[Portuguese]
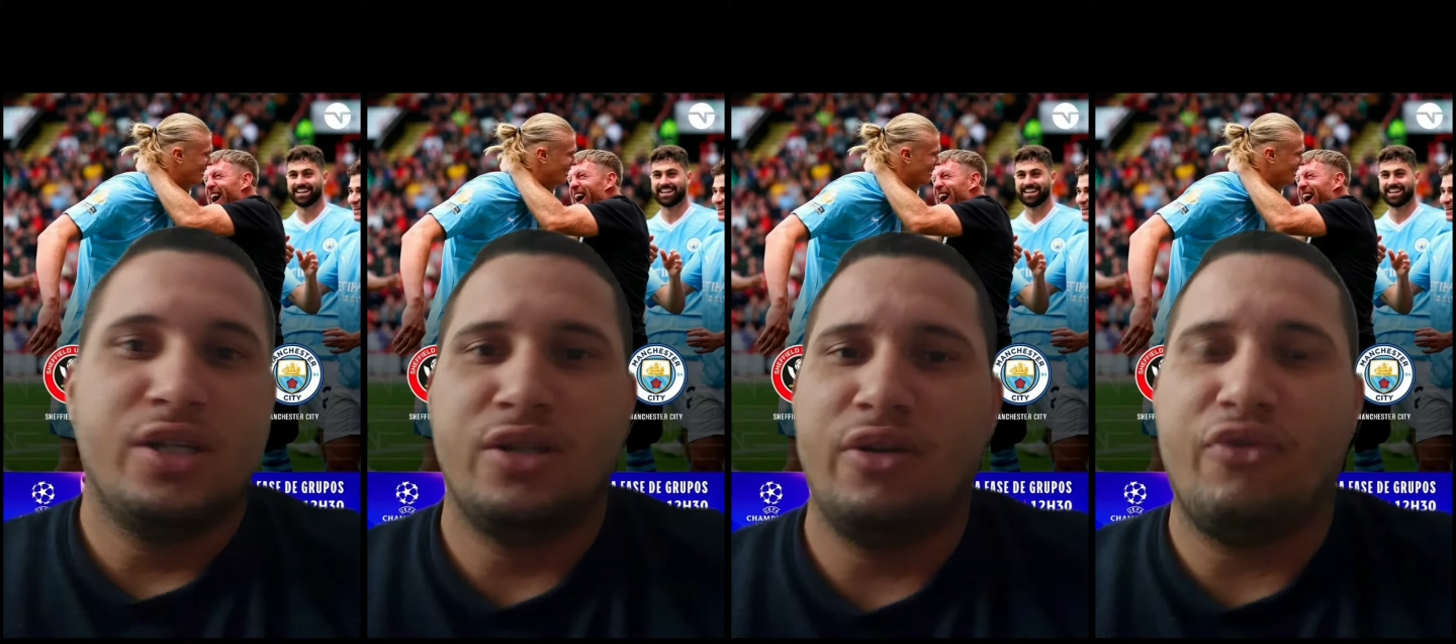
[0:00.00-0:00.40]

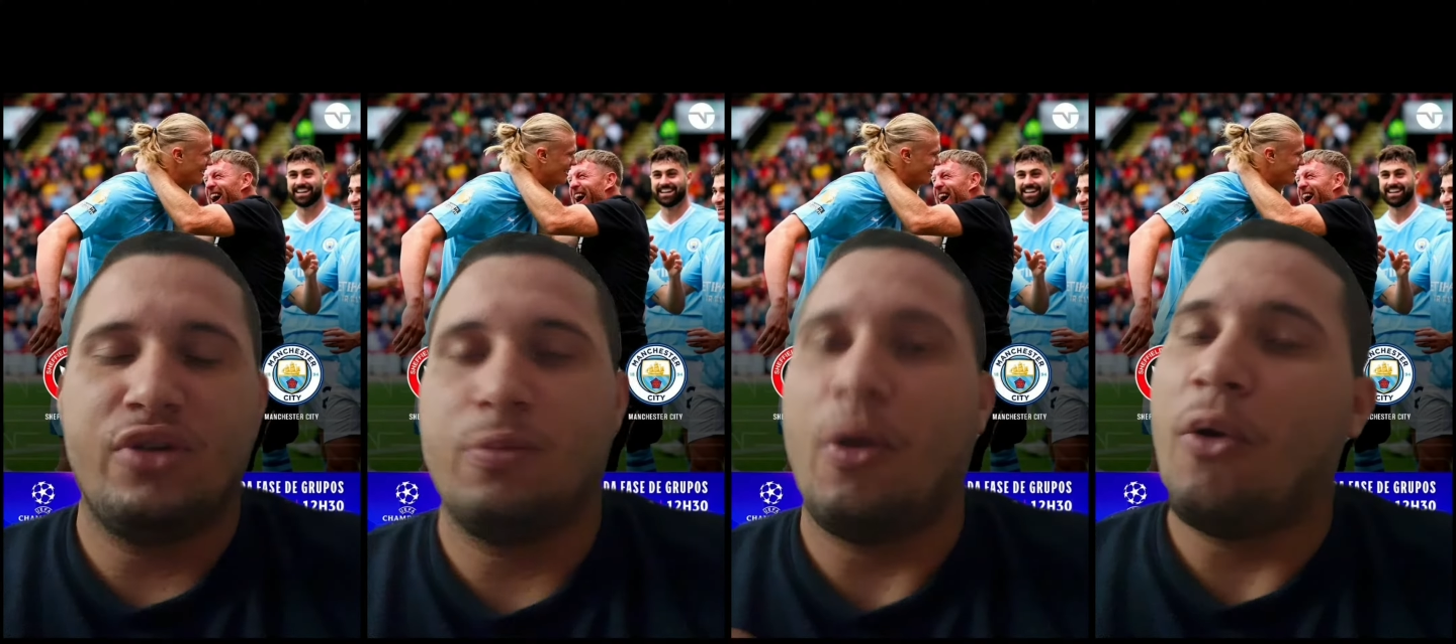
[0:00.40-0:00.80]
de
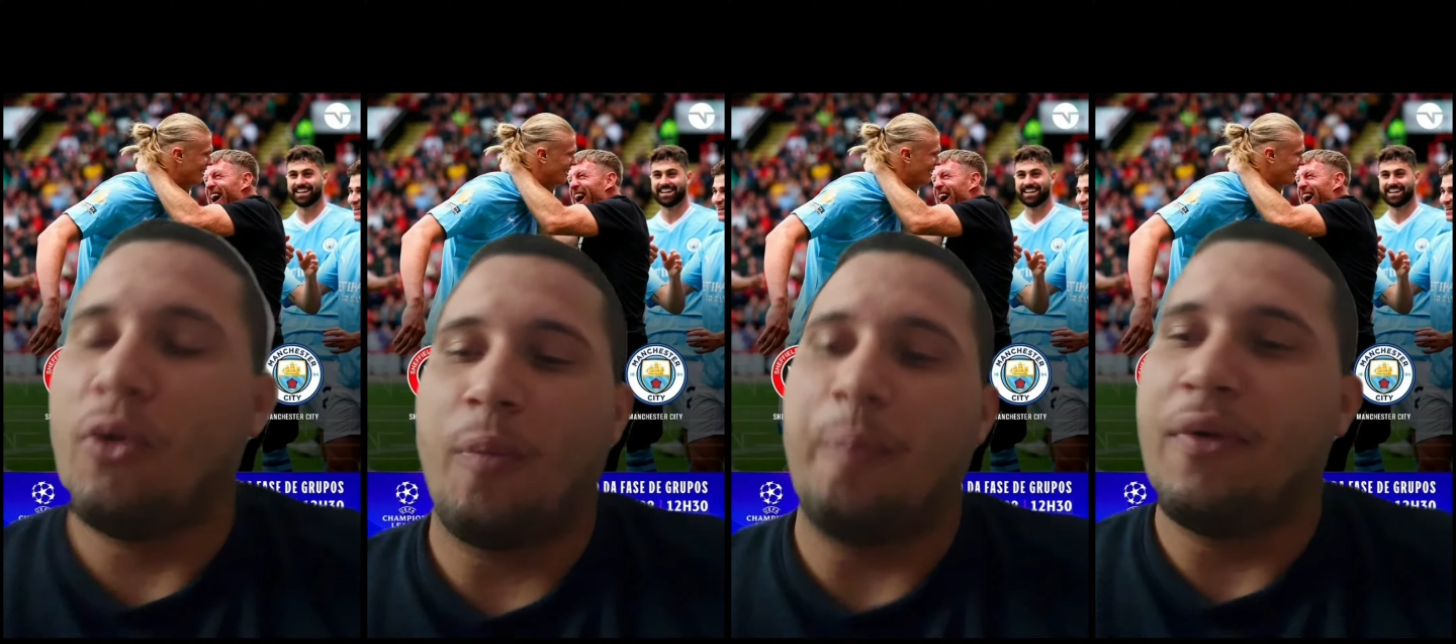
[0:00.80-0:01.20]
futebol
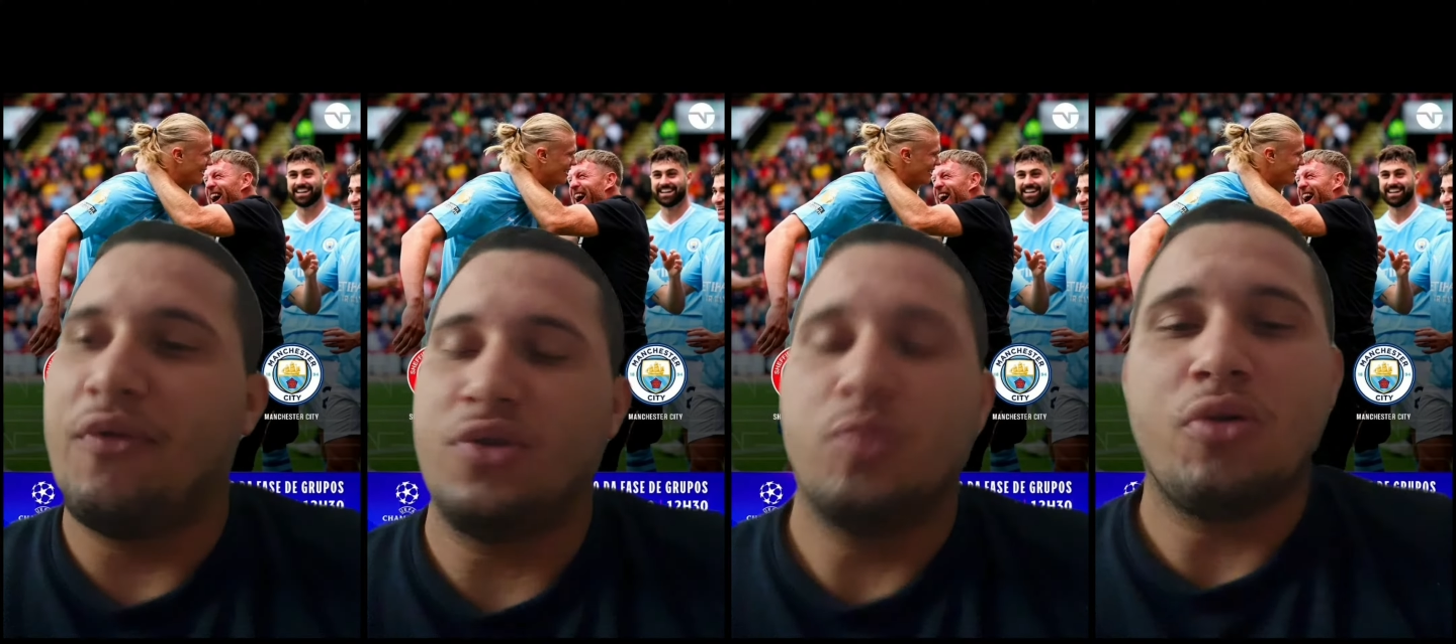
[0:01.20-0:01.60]
europeu,
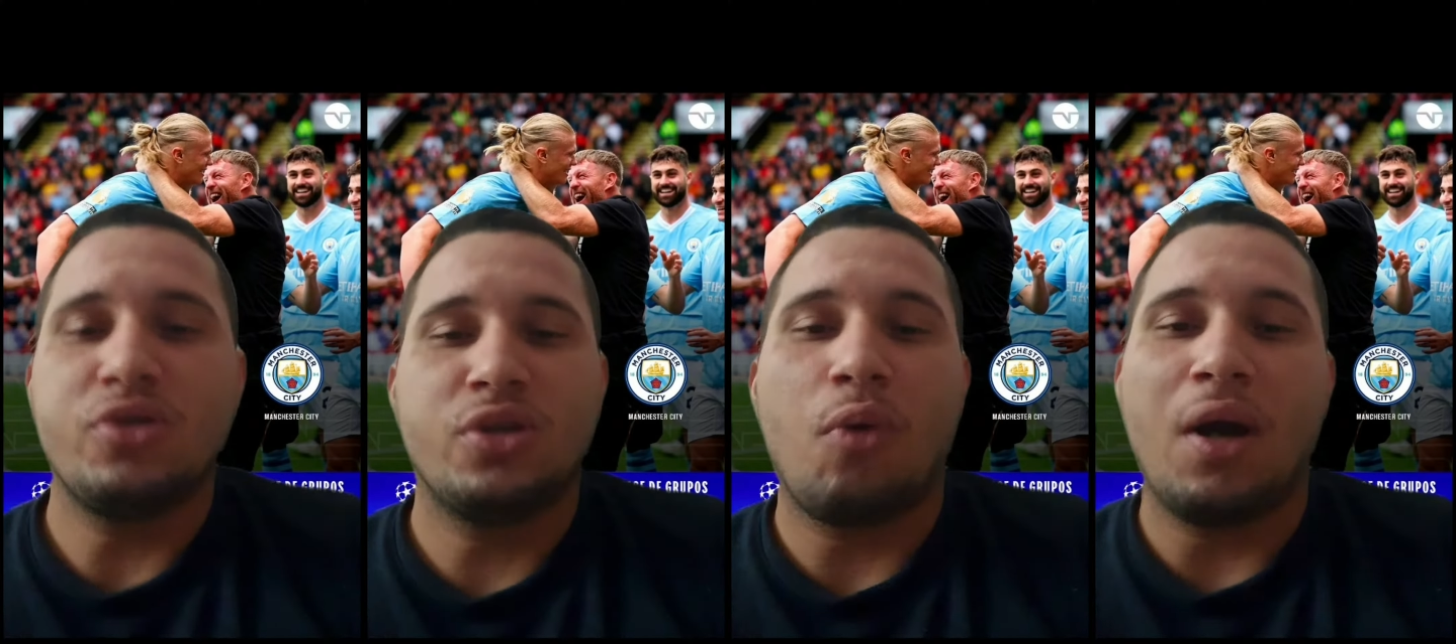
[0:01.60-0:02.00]
futebol
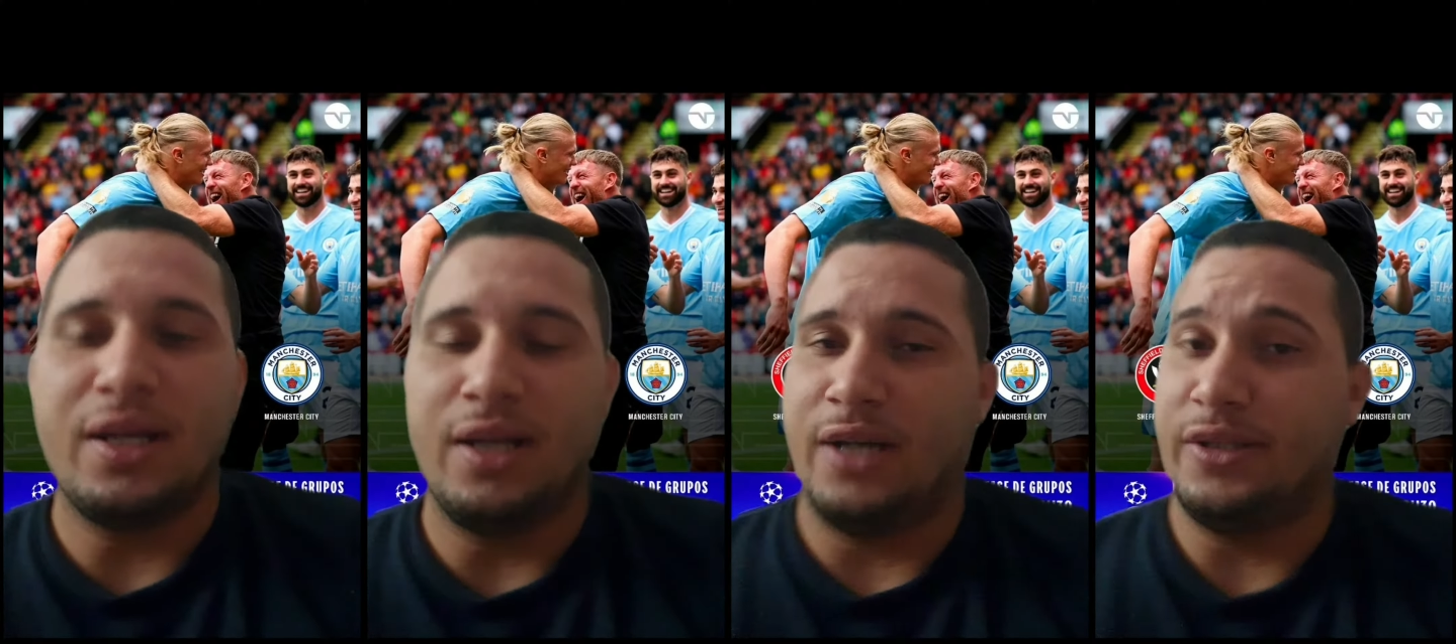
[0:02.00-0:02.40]
de
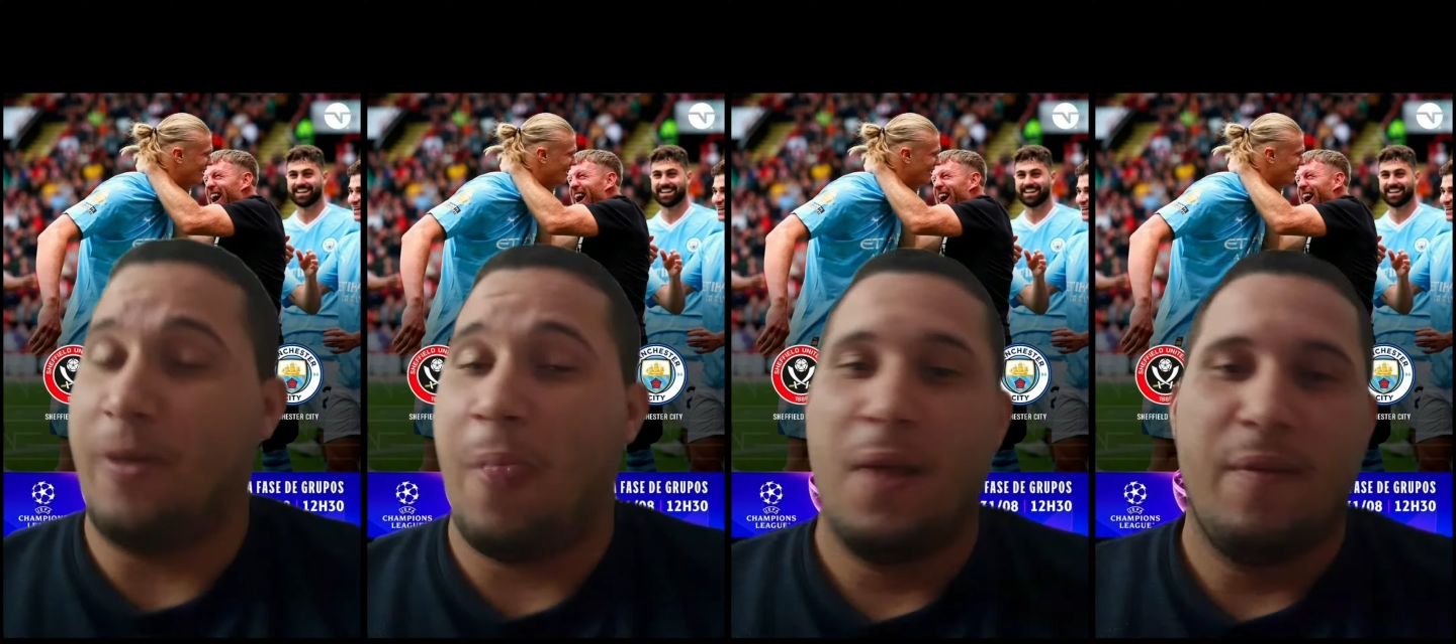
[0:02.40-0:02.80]
qualidade. Né?